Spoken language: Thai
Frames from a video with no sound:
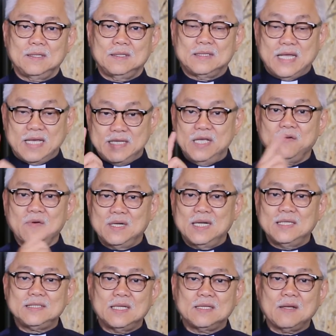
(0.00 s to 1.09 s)
แต่ยิ่งกว่านั้
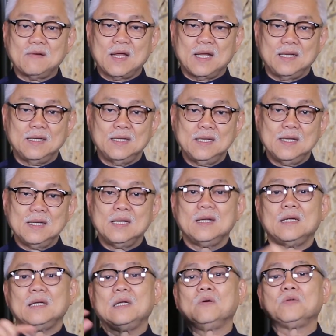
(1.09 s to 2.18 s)
นสักเท่าไหร่
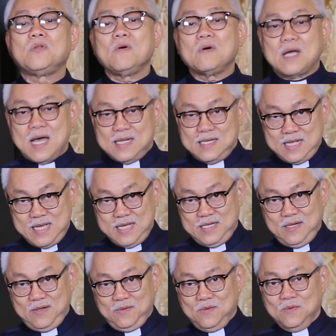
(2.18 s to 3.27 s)
เราต้องการให้
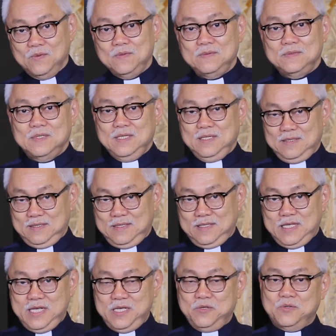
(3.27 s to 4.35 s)
หนู
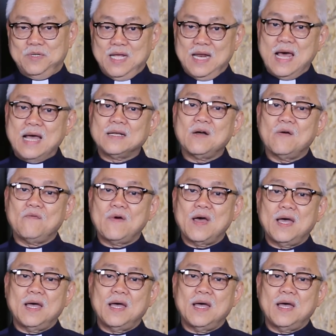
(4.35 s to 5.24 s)
ที่อยู่ในร้านกาแฟ